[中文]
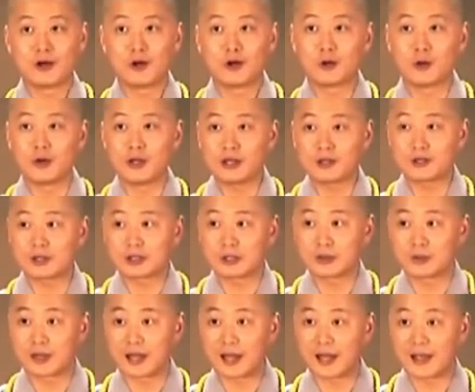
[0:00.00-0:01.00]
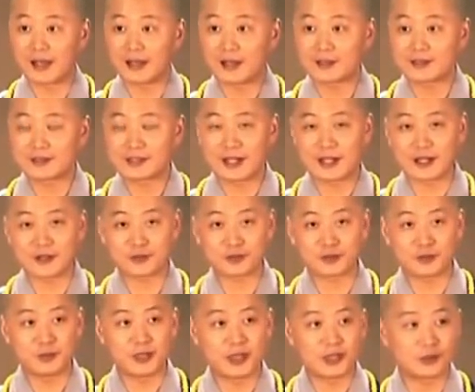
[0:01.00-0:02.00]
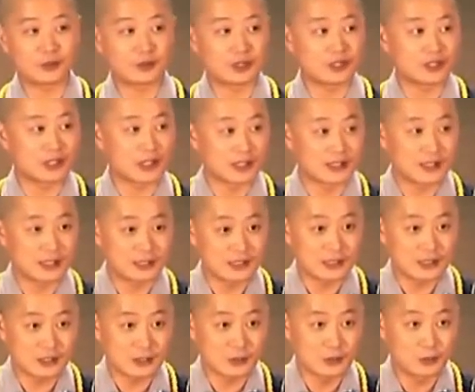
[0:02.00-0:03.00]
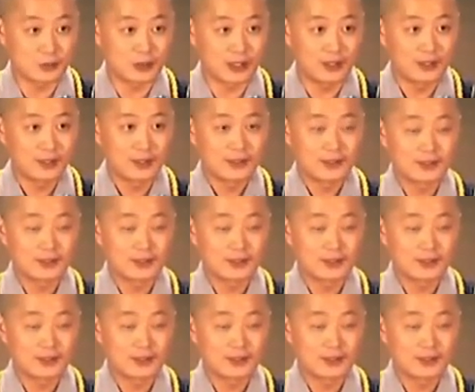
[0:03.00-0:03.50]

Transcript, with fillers: 回过头来再去面对现前的生活，